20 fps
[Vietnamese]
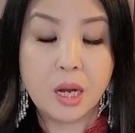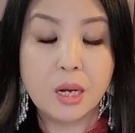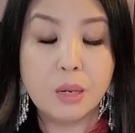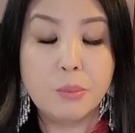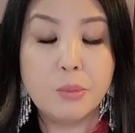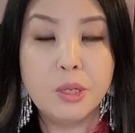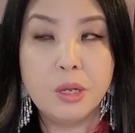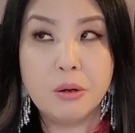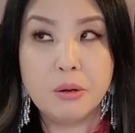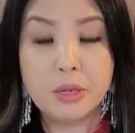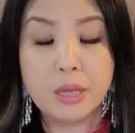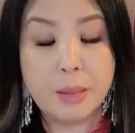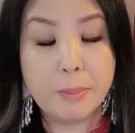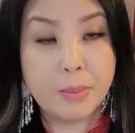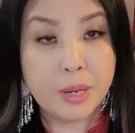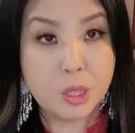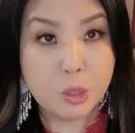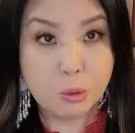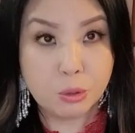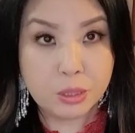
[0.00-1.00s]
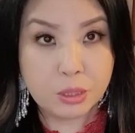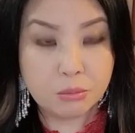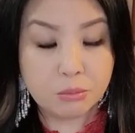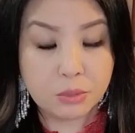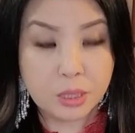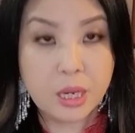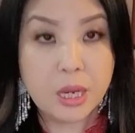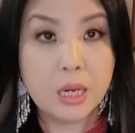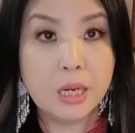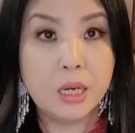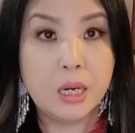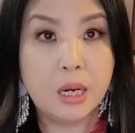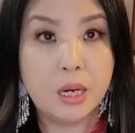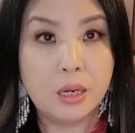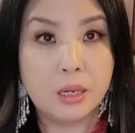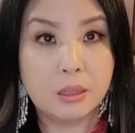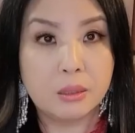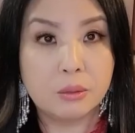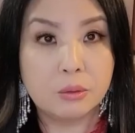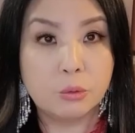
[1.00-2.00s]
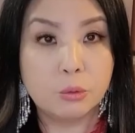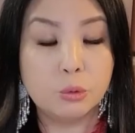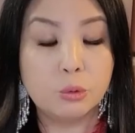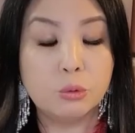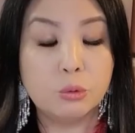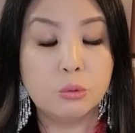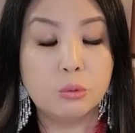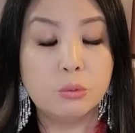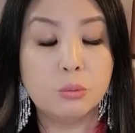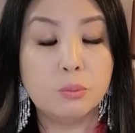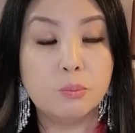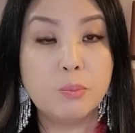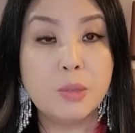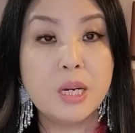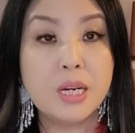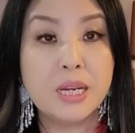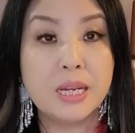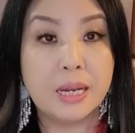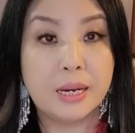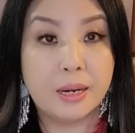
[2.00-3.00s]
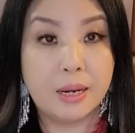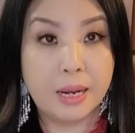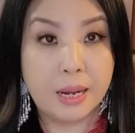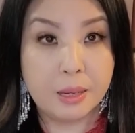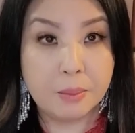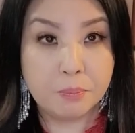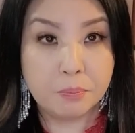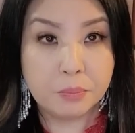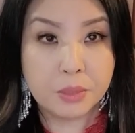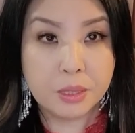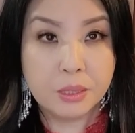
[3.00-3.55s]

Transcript: làm nhau cái mà nhau thì thiệt này nè của tôi bận nhiều nè nè